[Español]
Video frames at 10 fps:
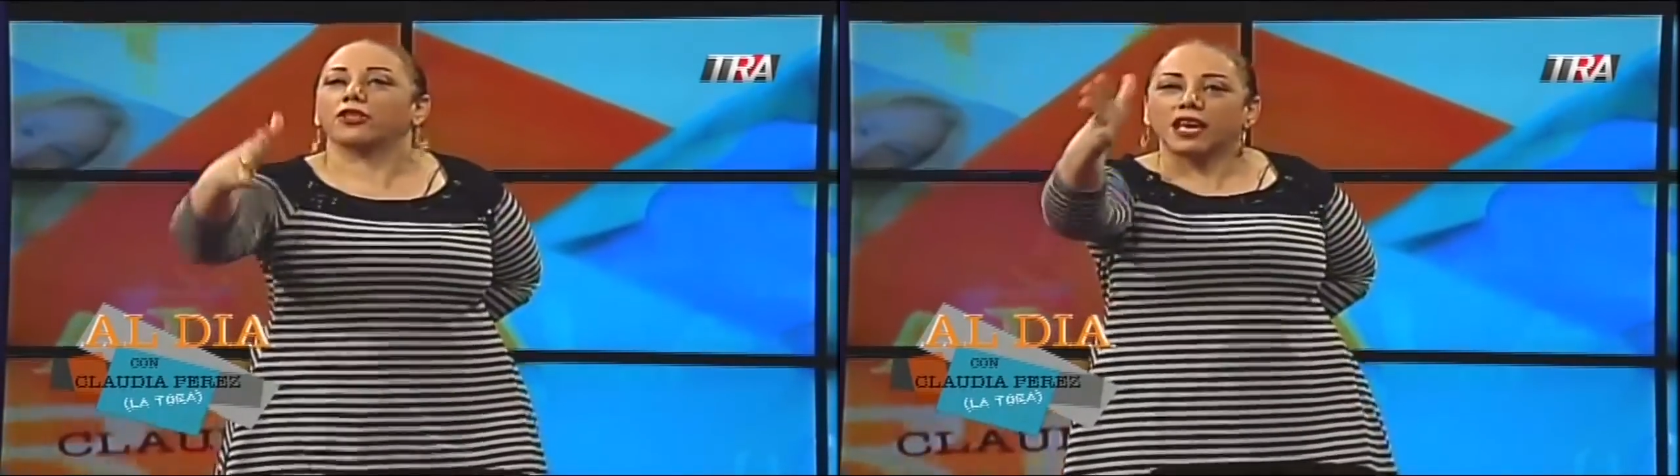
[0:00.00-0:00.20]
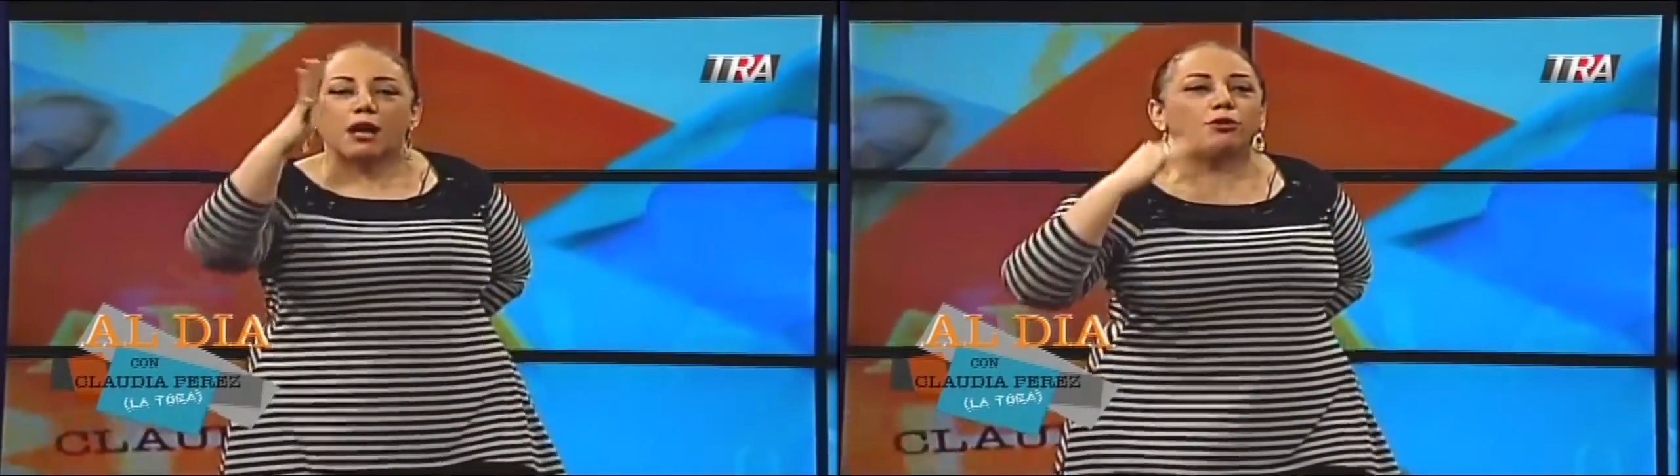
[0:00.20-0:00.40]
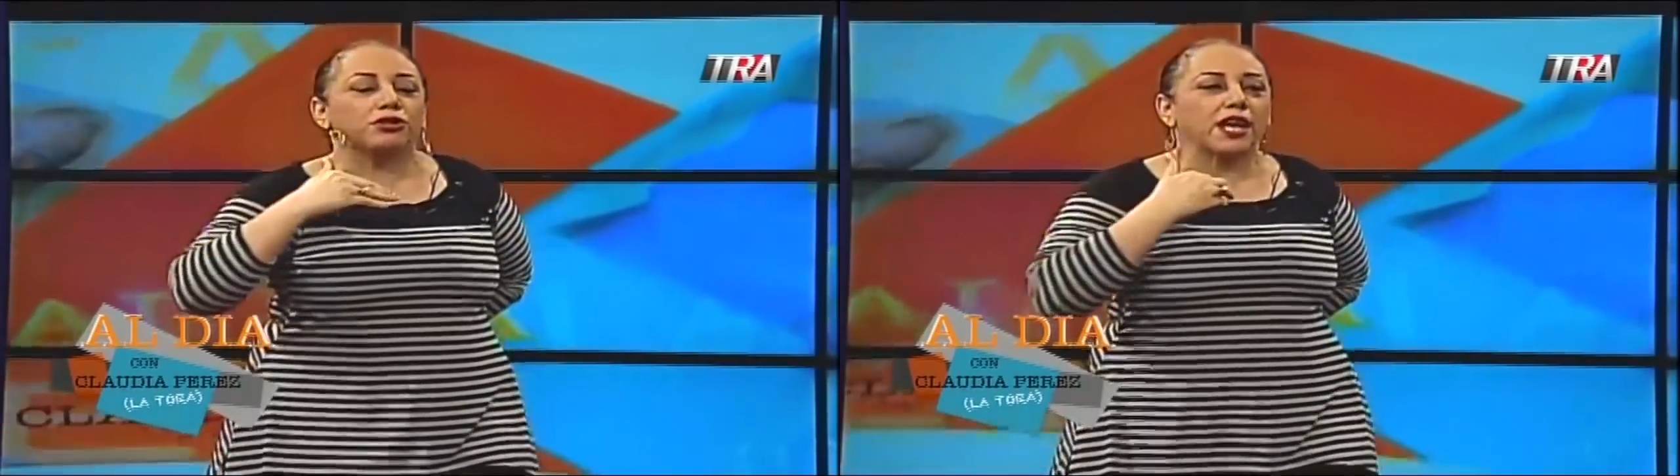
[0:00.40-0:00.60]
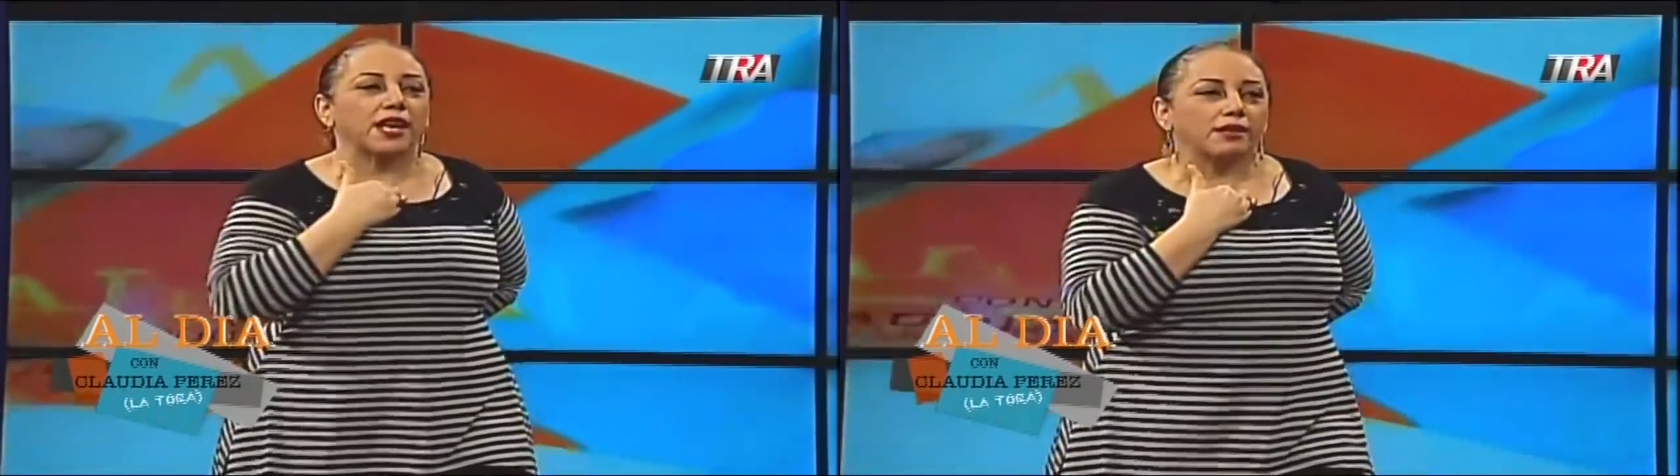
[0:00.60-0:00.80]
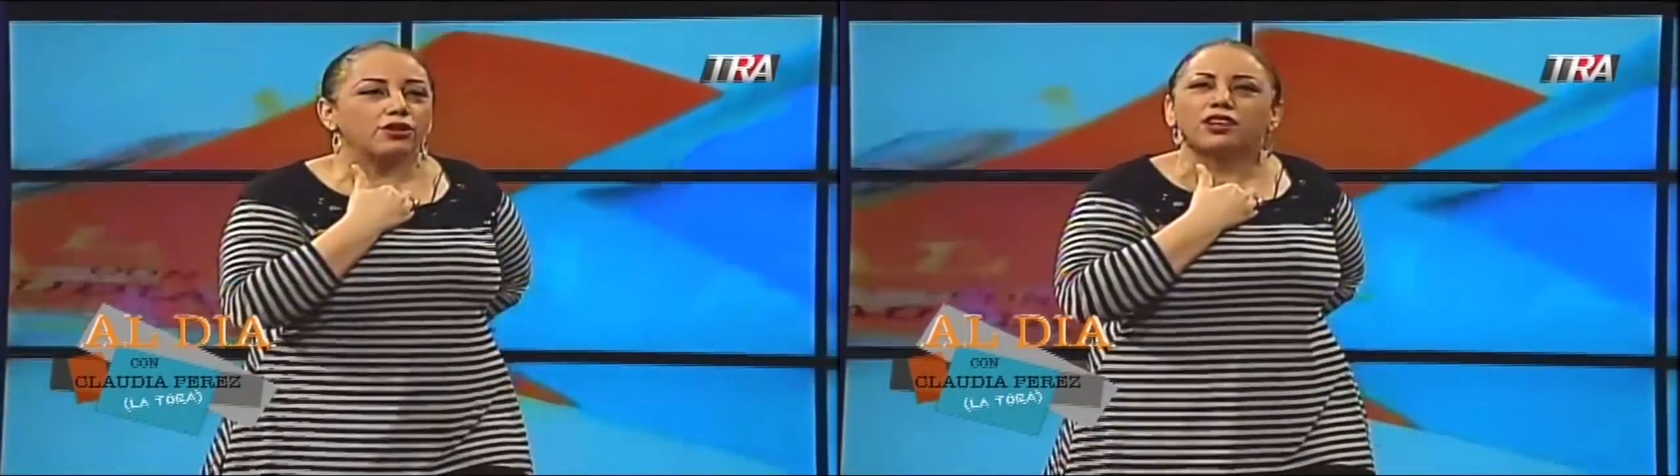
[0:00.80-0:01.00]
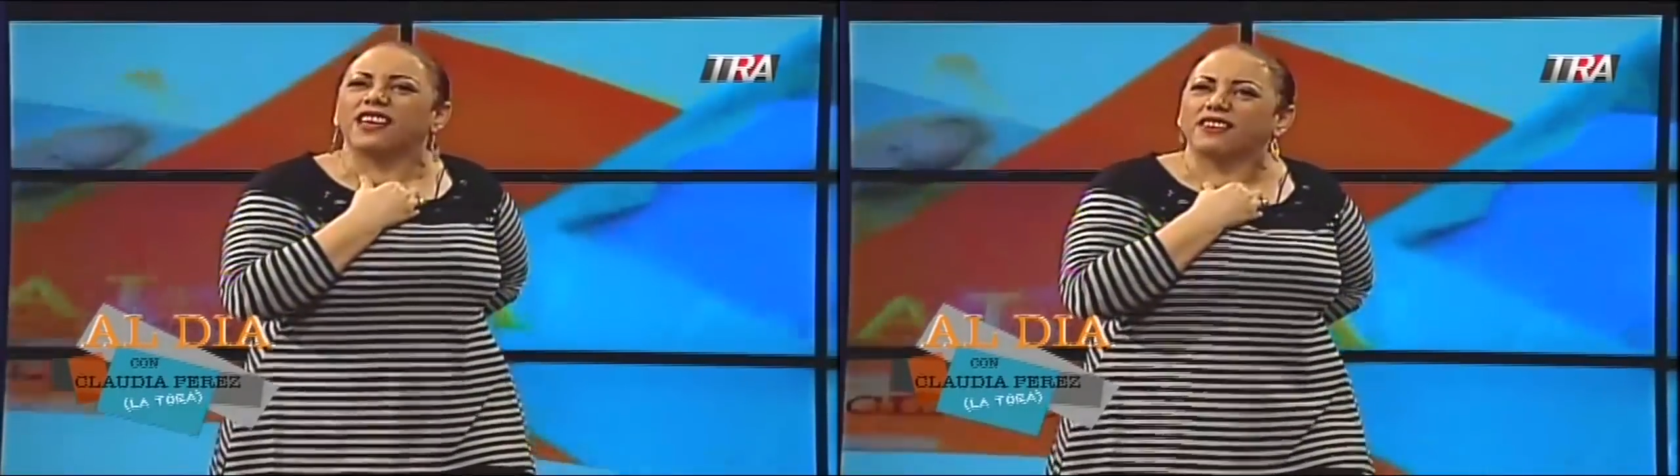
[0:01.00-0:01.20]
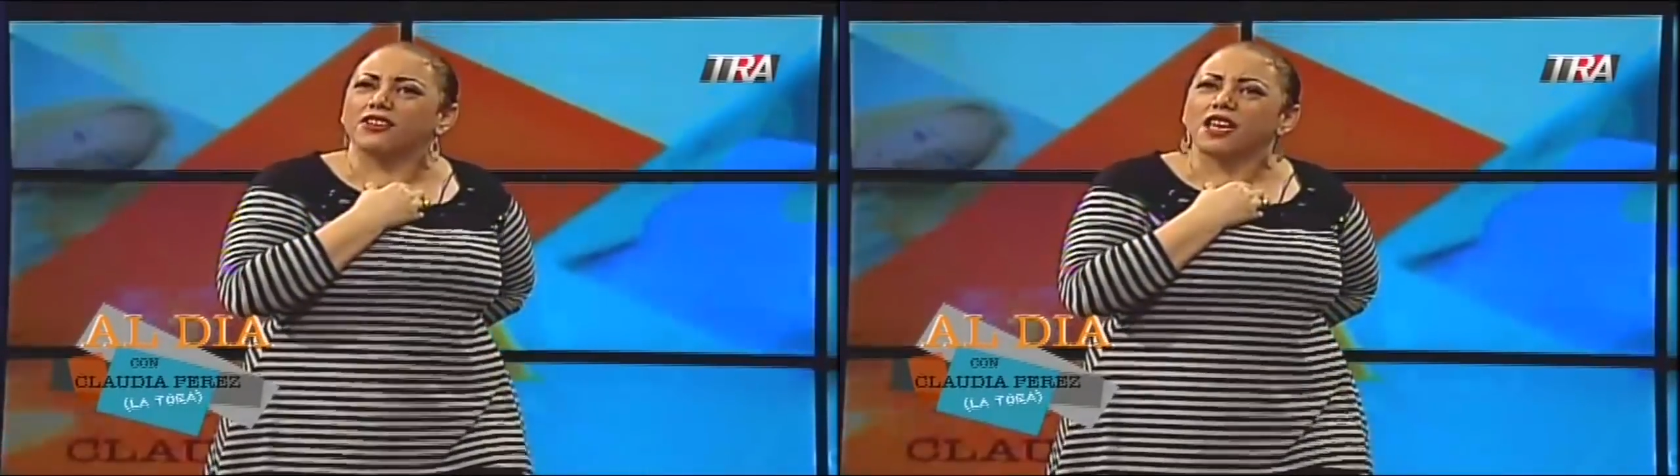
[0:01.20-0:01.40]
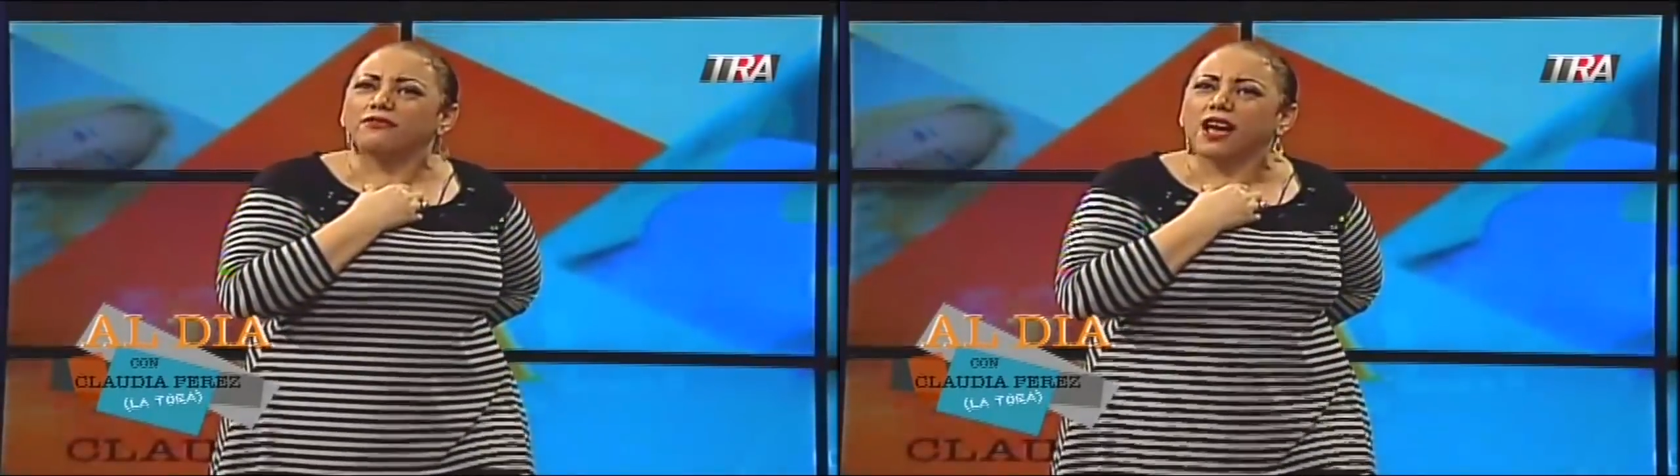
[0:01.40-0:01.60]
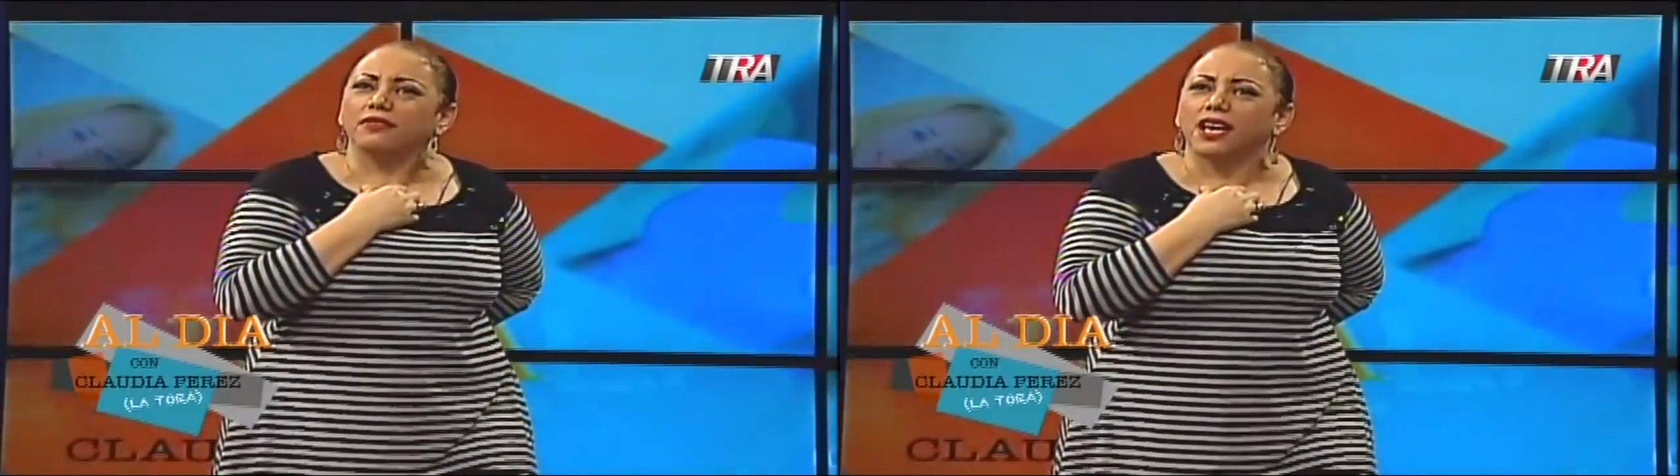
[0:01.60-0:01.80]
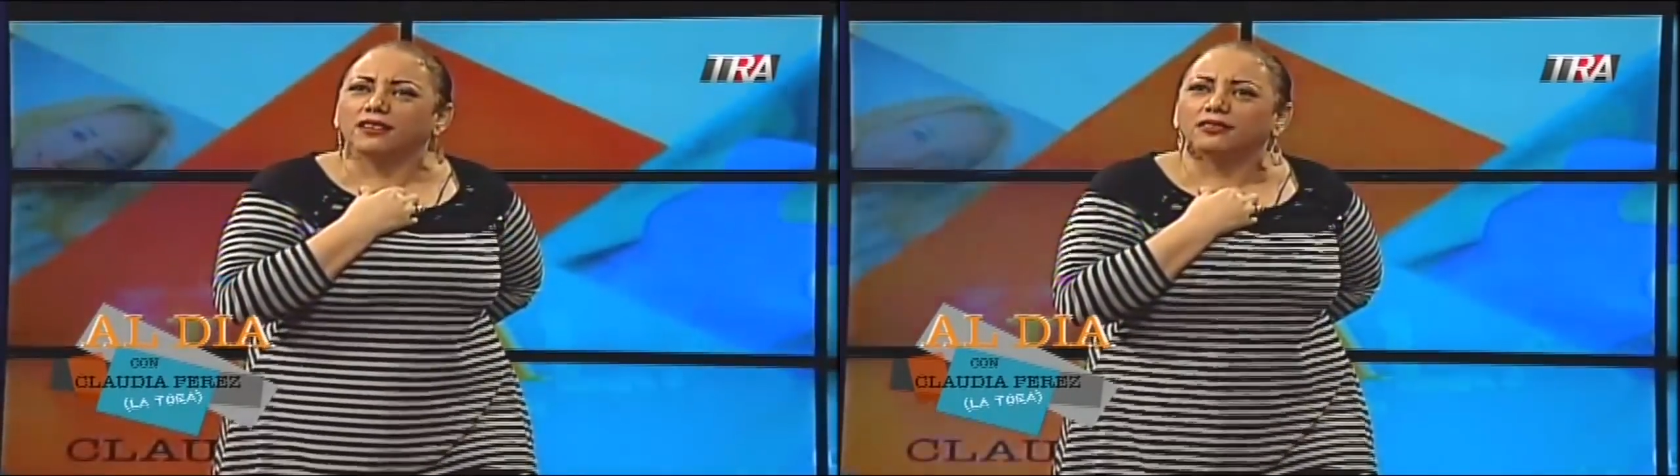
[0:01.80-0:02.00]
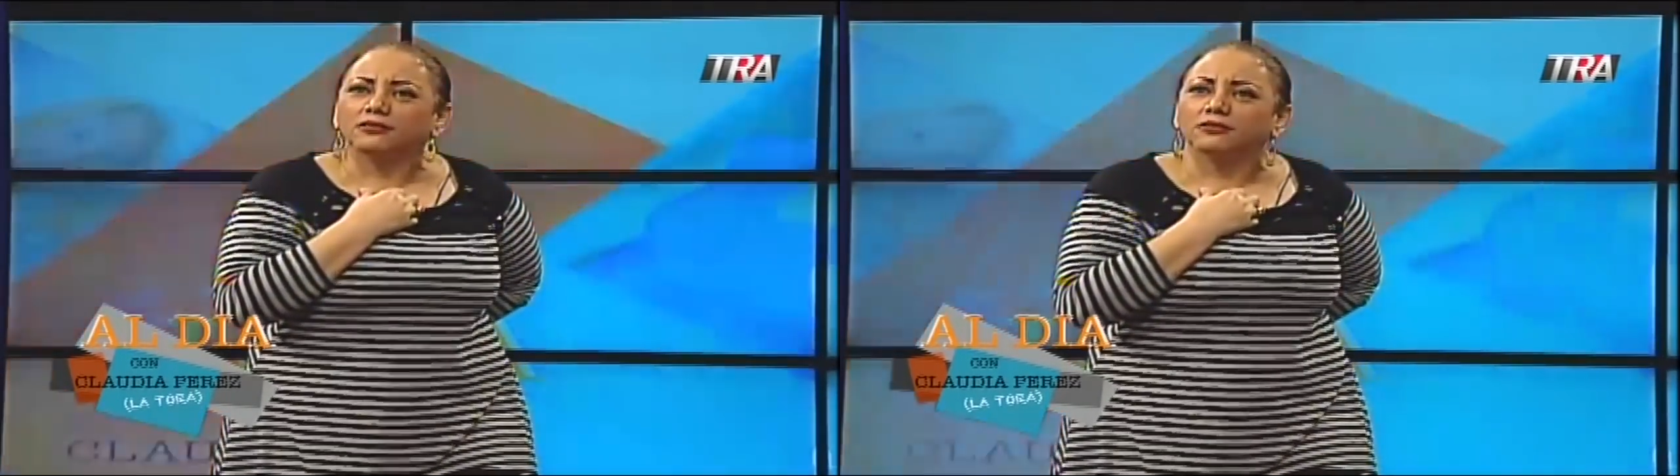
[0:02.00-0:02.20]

Pero dígame usted, ¿no lo sabe doña Flavia?